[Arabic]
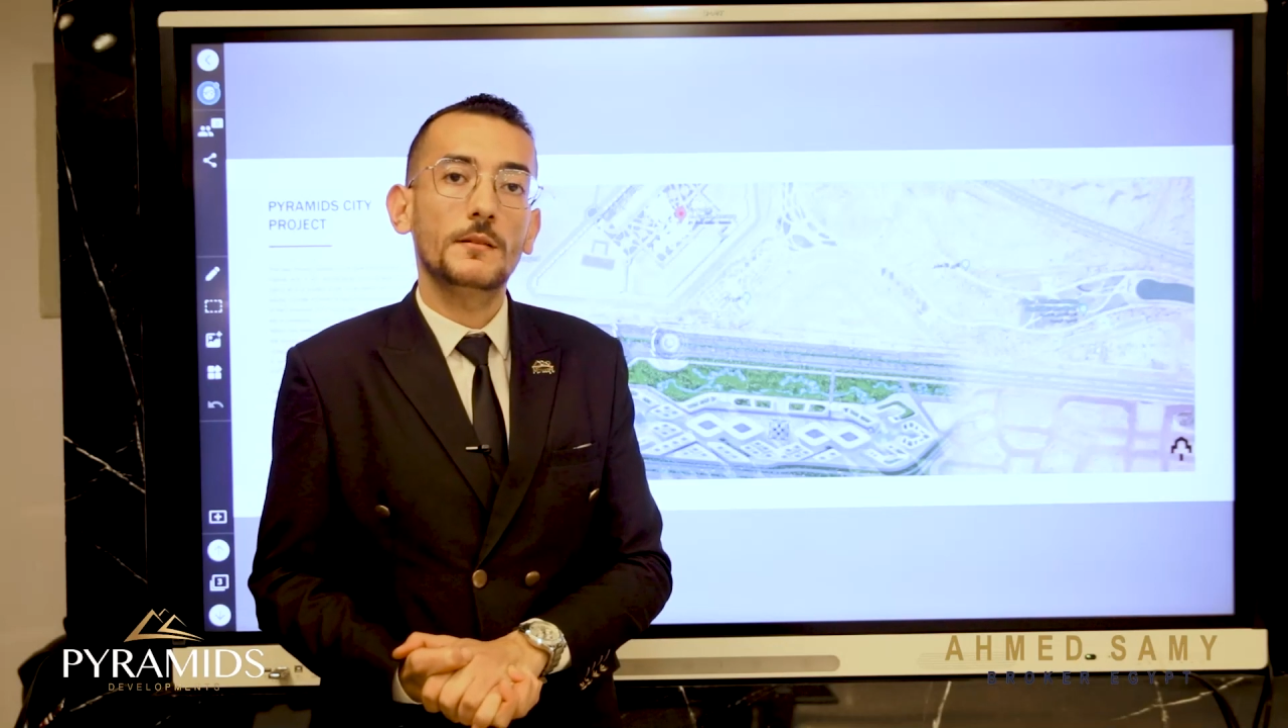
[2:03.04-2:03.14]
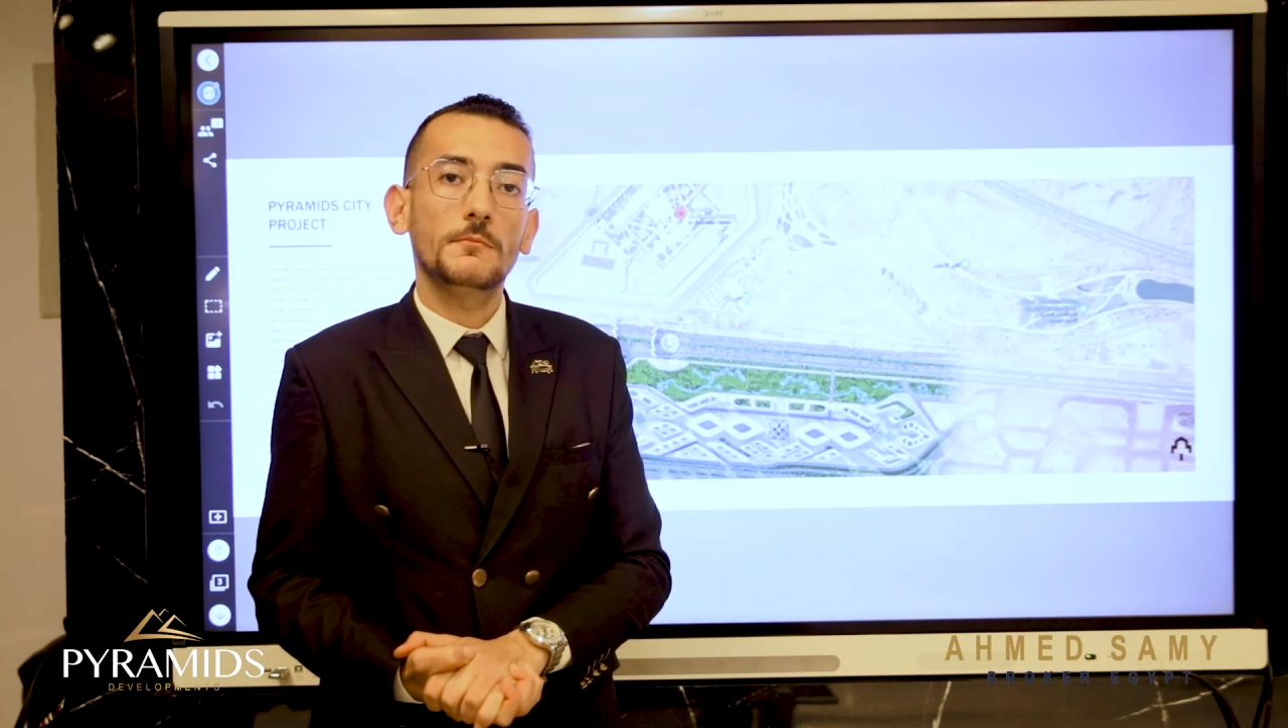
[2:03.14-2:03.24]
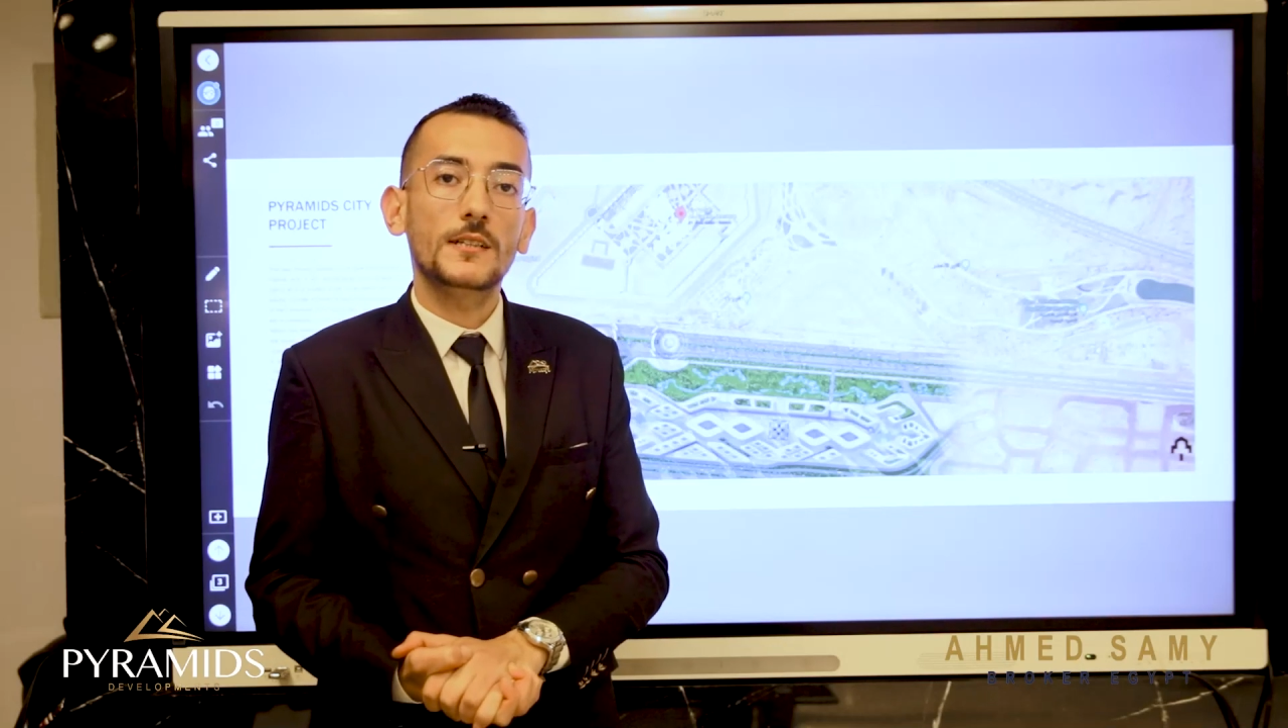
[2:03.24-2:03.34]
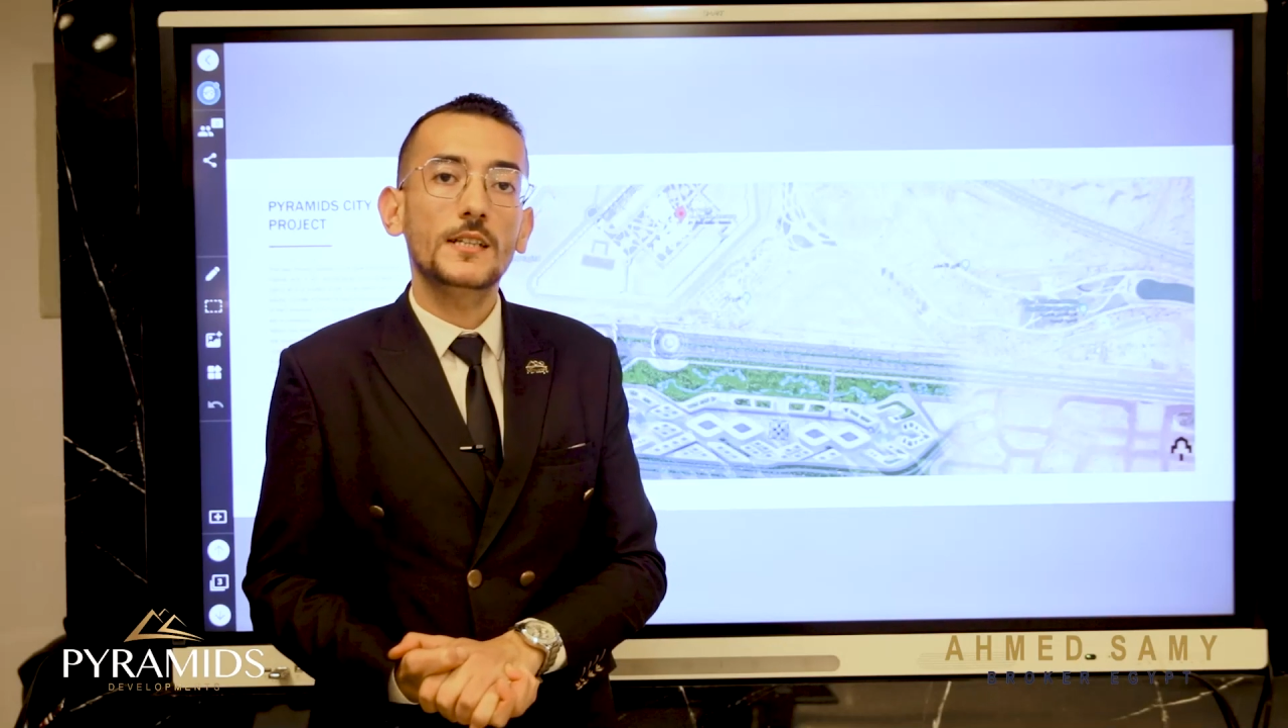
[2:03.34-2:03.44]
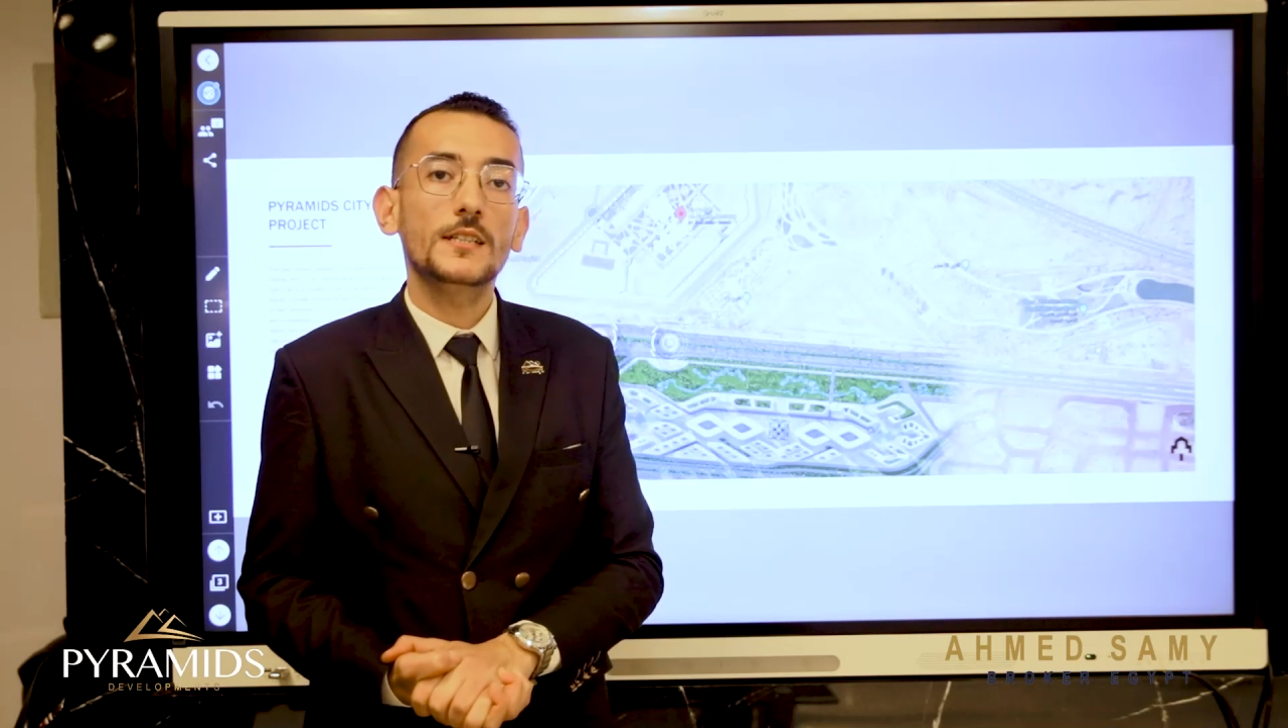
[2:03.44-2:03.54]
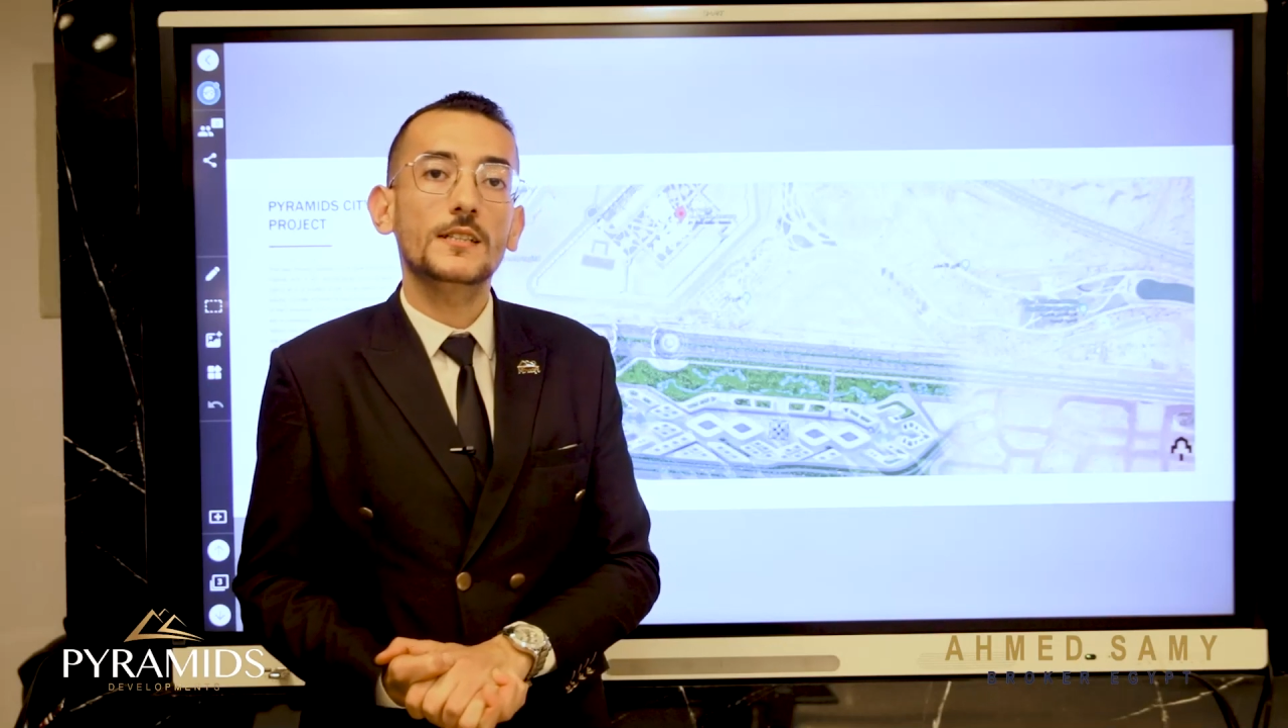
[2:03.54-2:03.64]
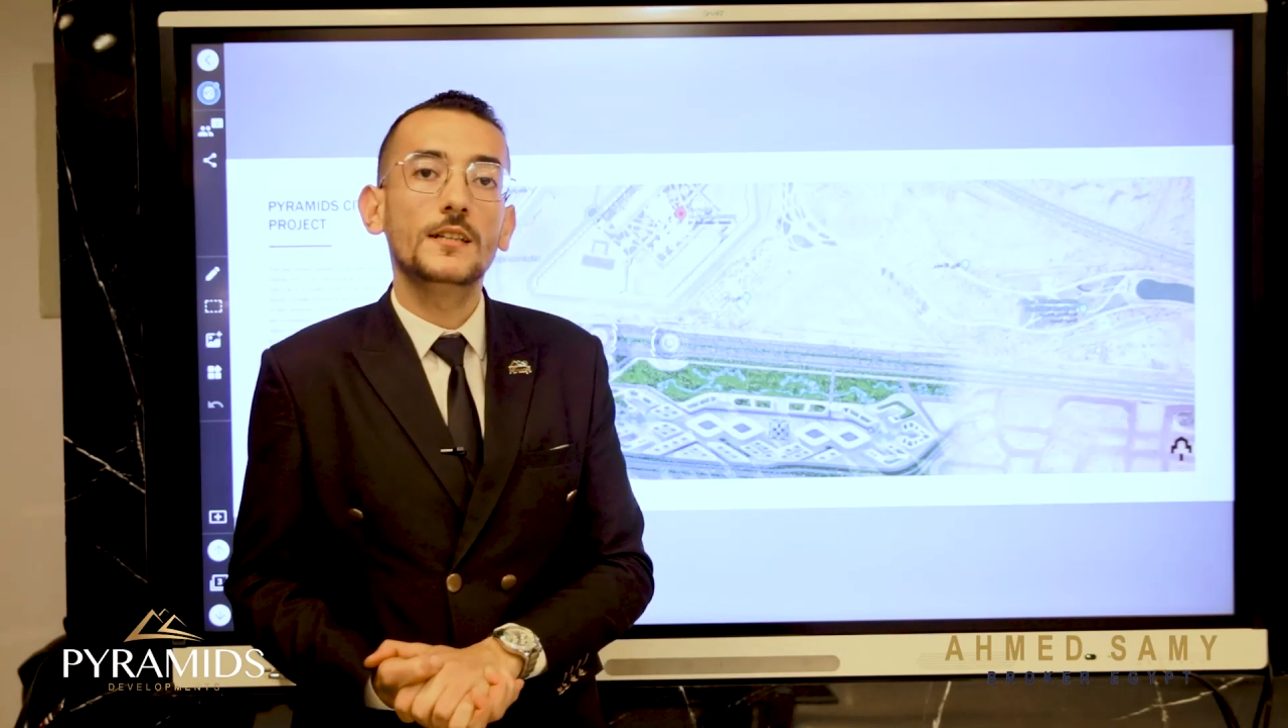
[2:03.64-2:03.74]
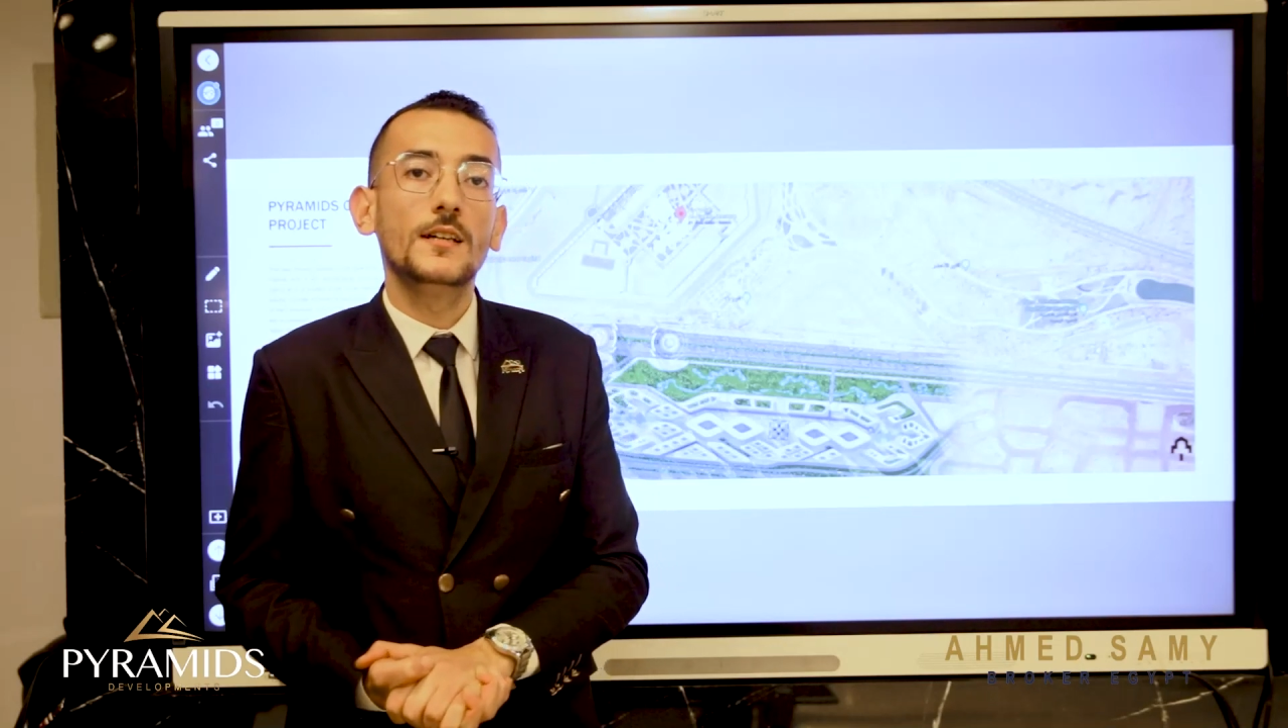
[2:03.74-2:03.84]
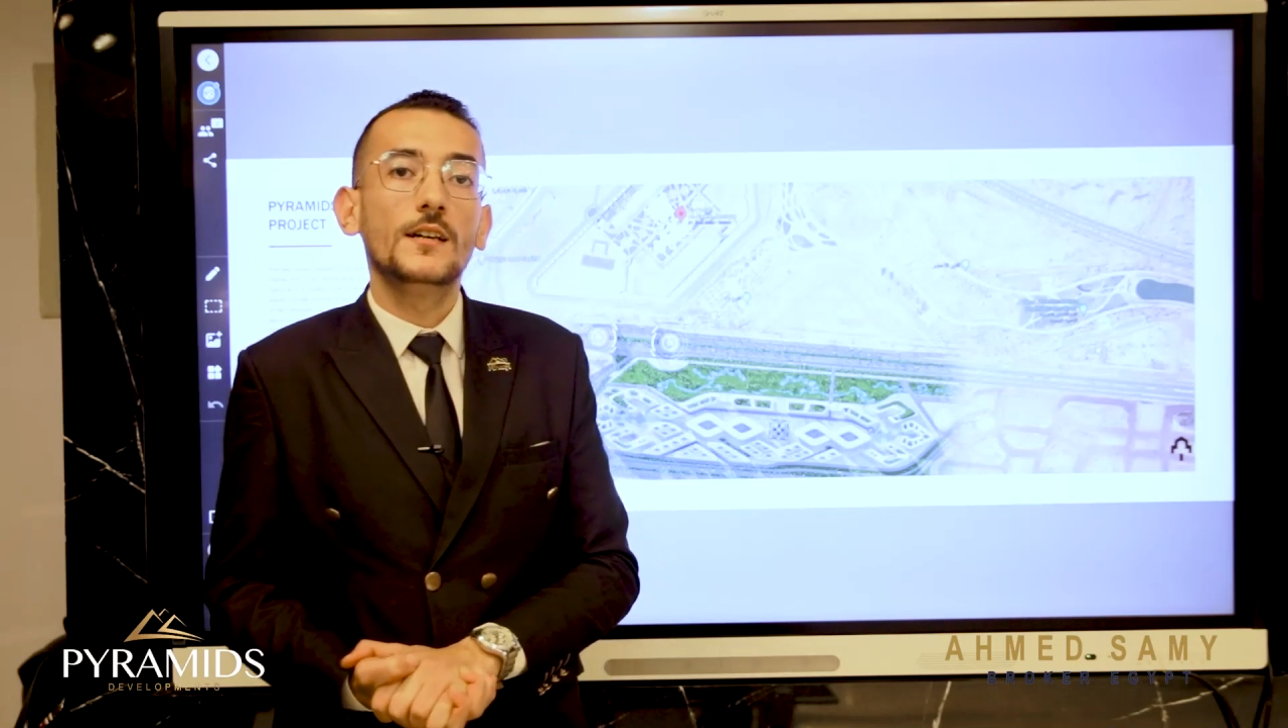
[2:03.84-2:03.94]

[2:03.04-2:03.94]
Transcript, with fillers: بالم هيلز